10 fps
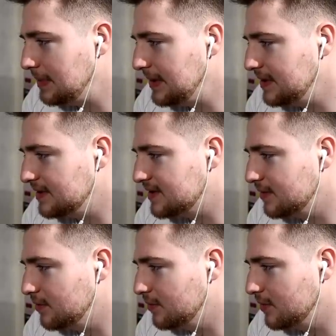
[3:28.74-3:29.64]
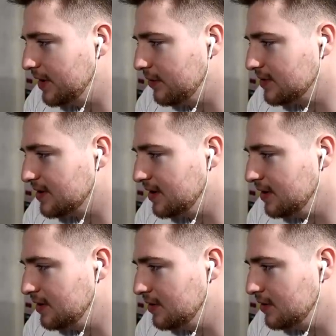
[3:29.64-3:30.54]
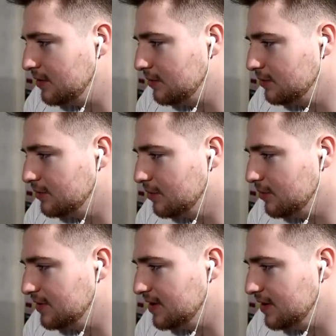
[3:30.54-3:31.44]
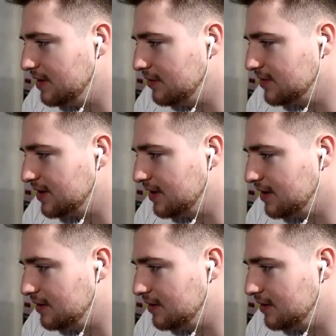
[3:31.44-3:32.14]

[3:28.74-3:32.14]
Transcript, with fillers: Payer si vous voulez entrer ou demander à entrer